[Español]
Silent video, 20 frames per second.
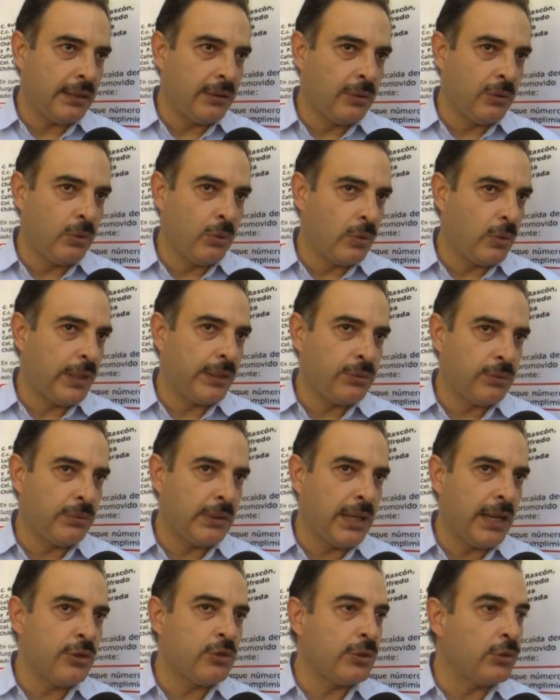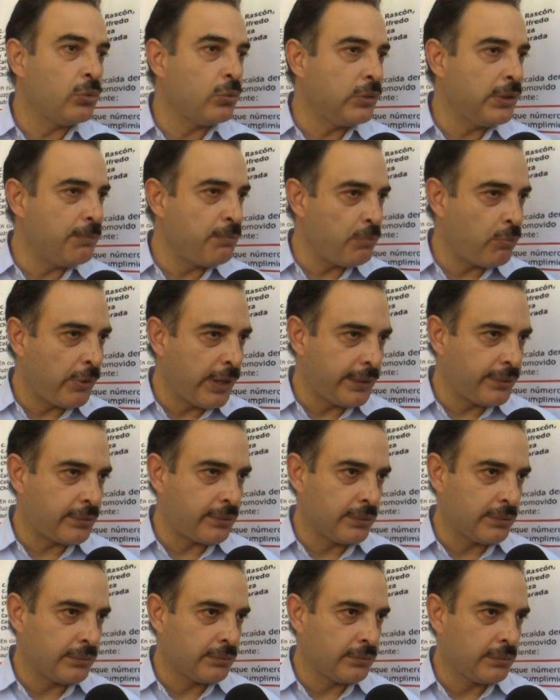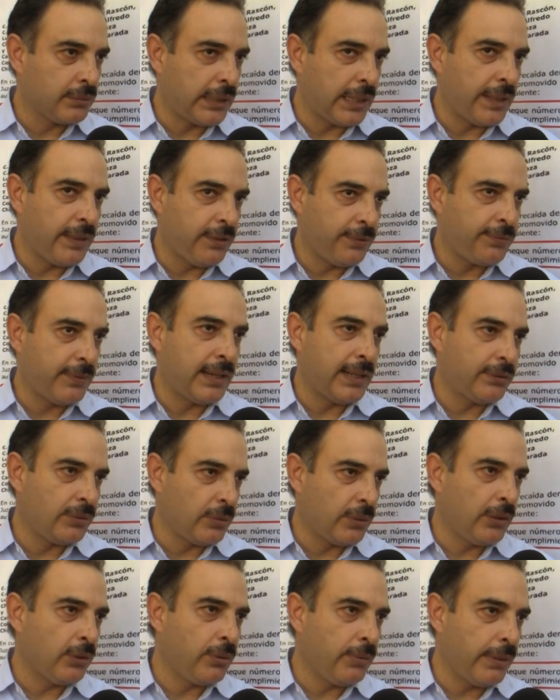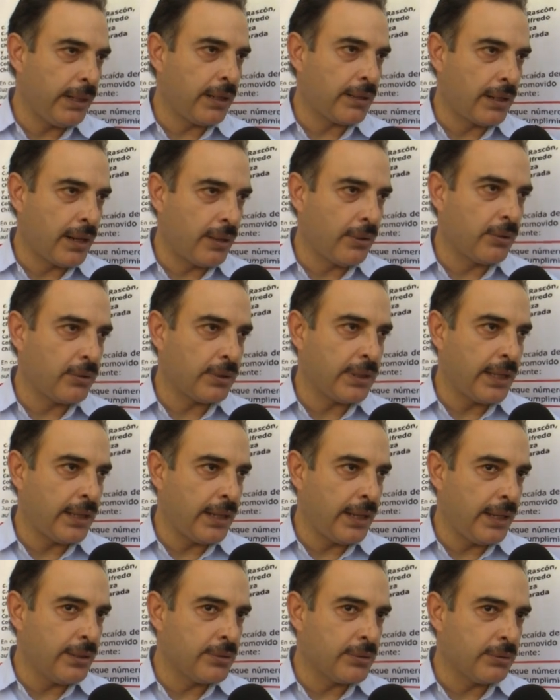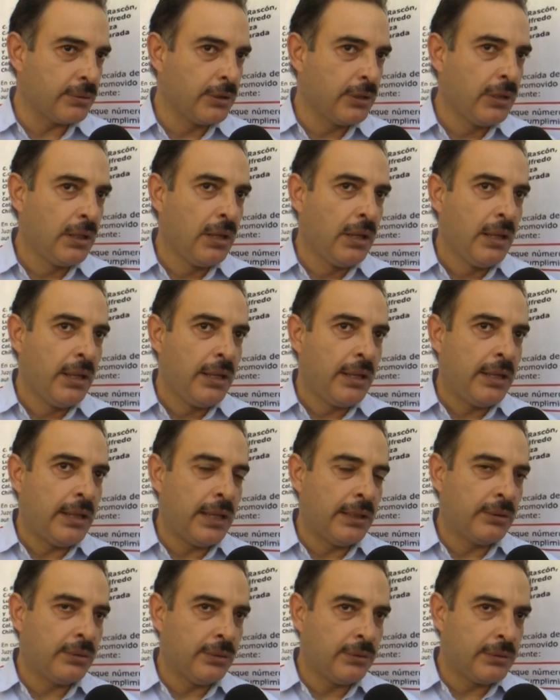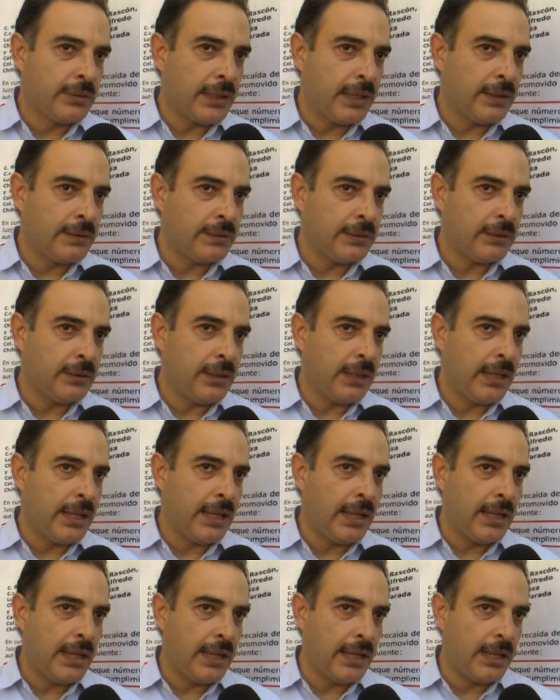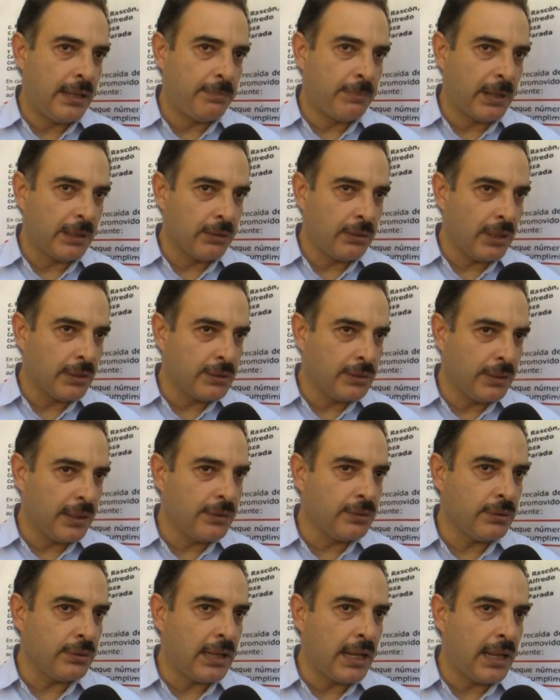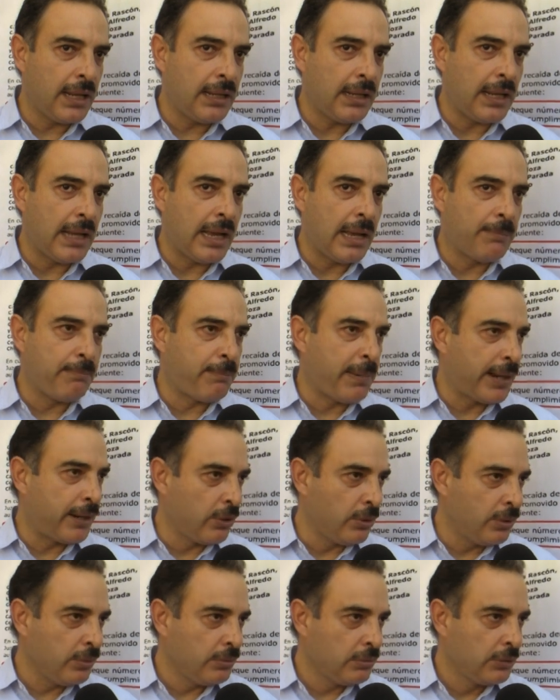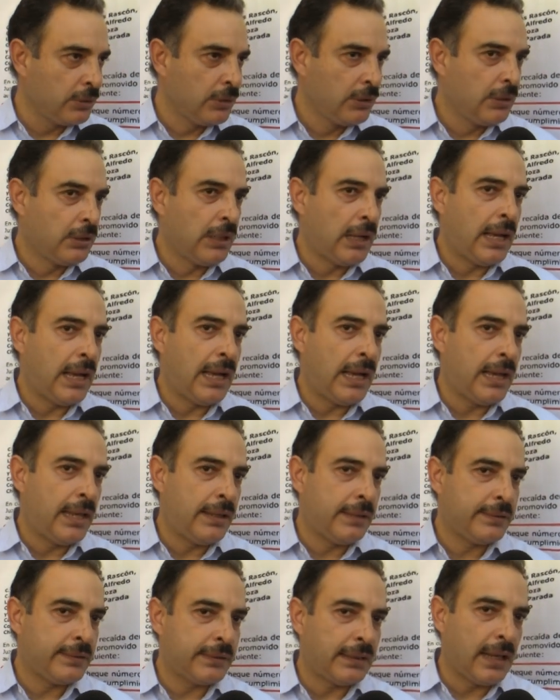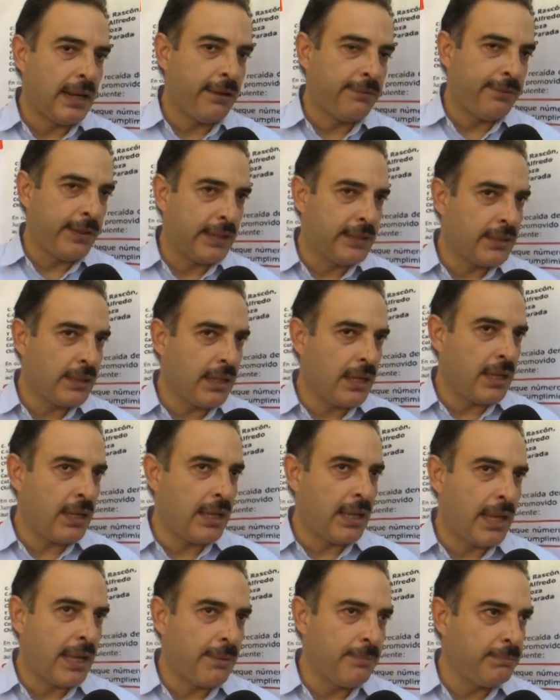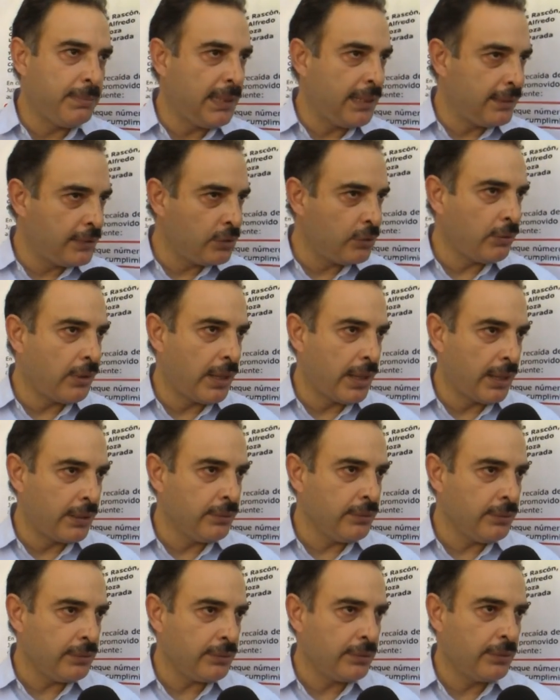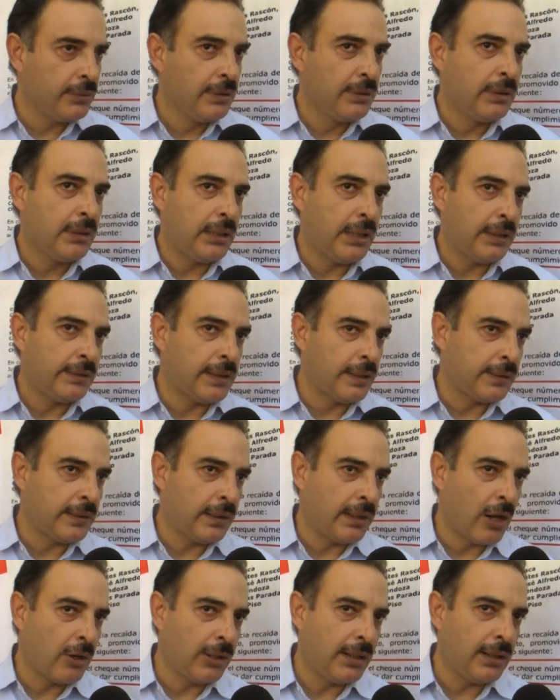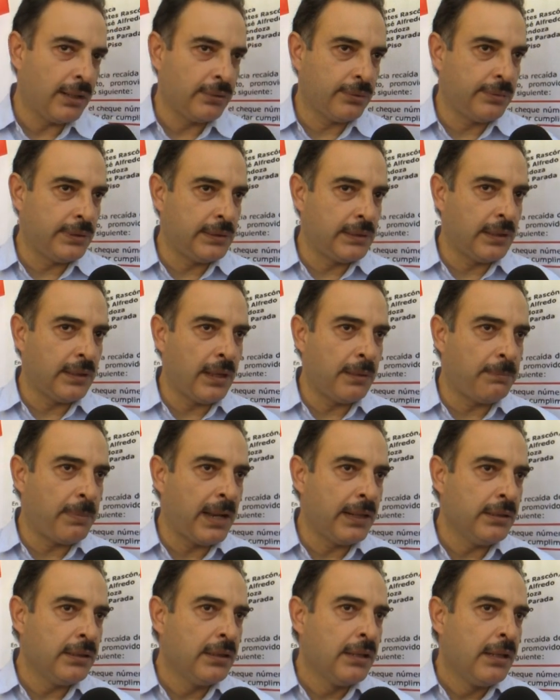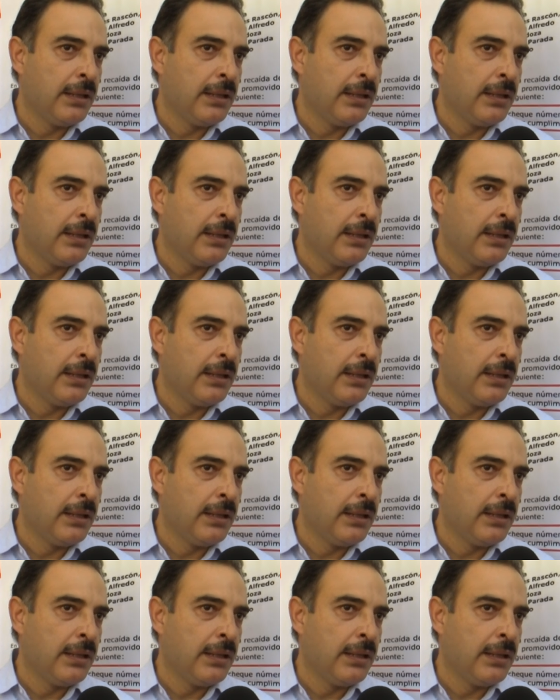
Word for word: no es un derecho, es un impuesto que disfrazó el gobernador de derecho. Entonces, el Partido de Acción Nacional amparó hasta la fecha a mil ciudadanos que se acercaron a las oficinas del PAN